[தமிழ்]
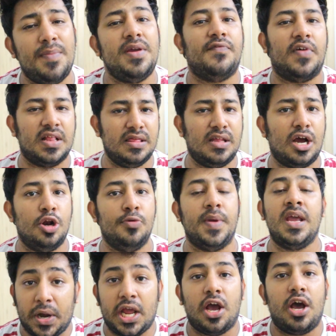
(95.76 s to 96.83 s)
மேபி
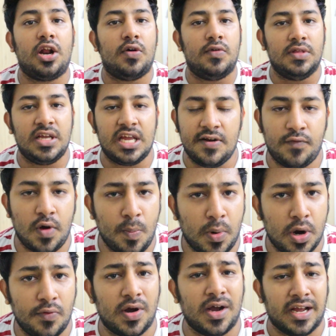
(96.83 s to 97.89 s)
வந்தாலுமே ப்ரையாராக வந்து இன்ஃபார்ம்
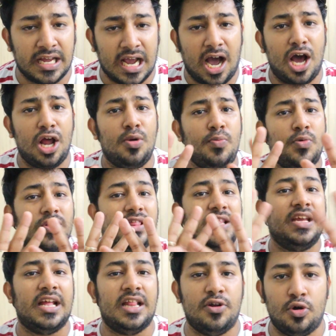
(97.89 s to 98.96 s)
பண்ணுவாங்க யாரும்
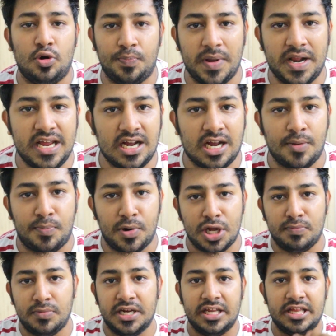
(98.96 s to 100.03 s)
வந்து எந்த ஒரு பெரிய
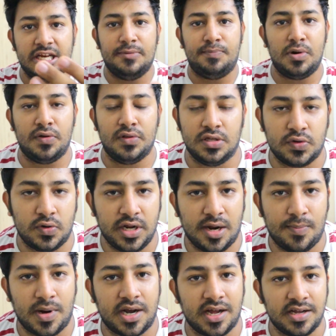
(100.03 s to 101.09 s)
கம்பெனியும் திடுதிடுப்புன்னு வந்து சொல்லிட
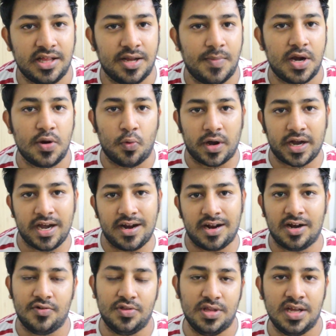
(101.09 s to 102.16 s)
மாட்டாங்க இந்த மாதிரி ஒரே
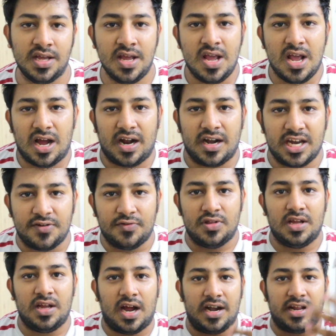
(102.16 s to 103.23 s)
நாளில் வந்து நீ
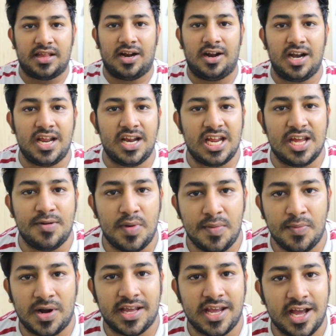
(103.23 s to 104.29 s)
வந்து அடுத்த நாளே நீ
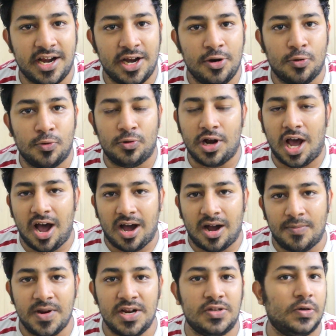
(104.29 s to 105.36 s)
இமயமலை ஏறினுண்டா
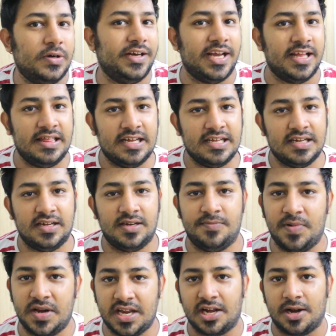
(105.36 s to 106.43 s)
அப்படின்னு சொல்லிட்டு எந்த
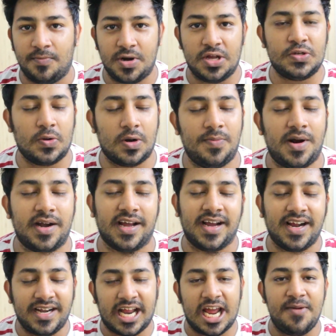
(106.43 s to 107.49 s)
பெரிய கம்பெனியும் சொல்ல
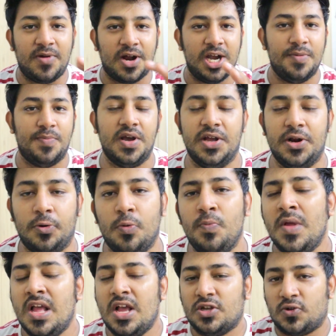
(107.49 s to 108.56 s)
மாட்டாங்க டைம் கண்டிப்பாக
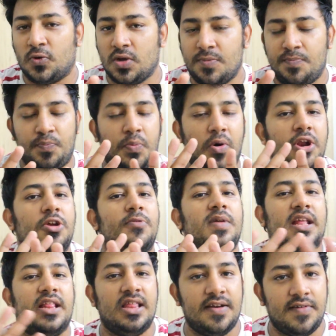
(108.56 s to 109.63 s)
இருக்கும் ஸோ இப்போ வரையும்
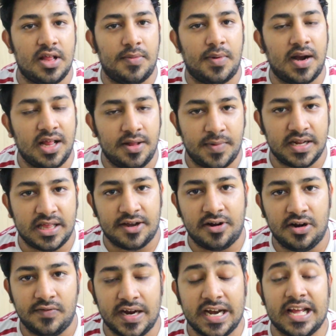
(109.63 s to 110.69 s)
எந்த விதமான அந்த மாதிரி
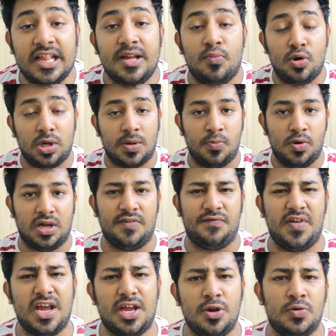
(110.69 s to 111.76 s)
தகவல் கிடையாது முழுக்க முழுக்க
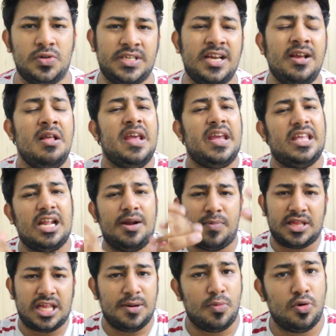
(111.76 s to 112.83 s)
ஃபேக் நியூஸு இதை
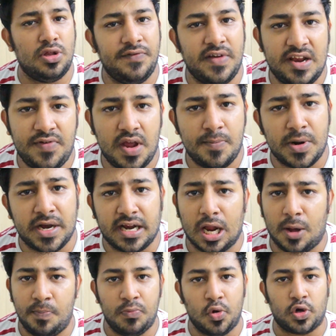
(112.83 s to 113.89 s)
நம்ம திரும்ப வந்து வெரிஃபை
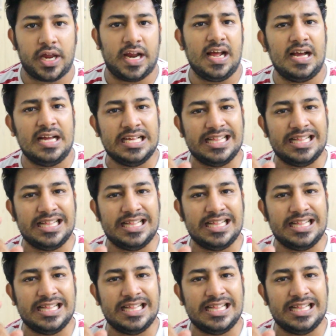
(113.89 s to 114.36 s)
பண்ணிக்கலாம் ஓகேங்களா